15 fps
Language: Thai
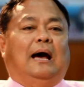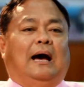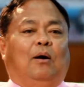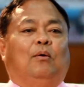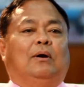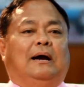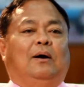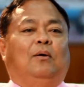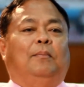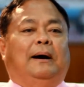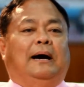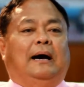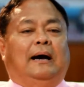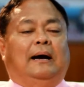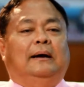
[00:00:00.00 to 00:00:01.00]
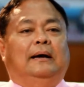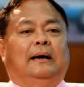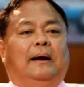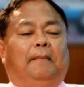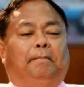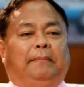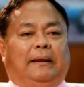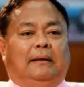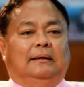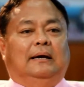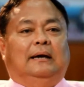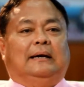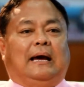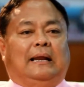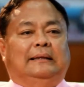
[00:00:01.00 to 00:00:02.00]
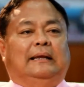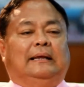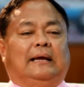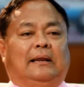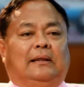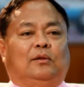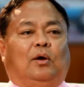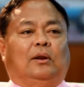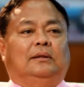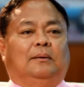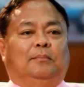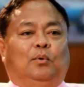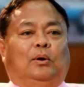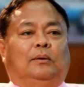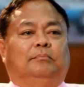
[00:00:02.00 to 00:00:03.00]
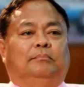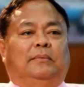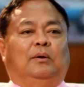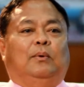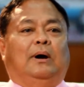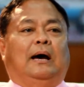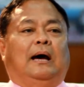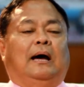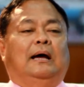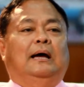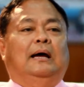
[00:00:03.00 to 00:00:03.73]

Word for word: เอาเข้ามาเป็นเรื่องการเรียนการสอนทั้งหมด ไม่ว่า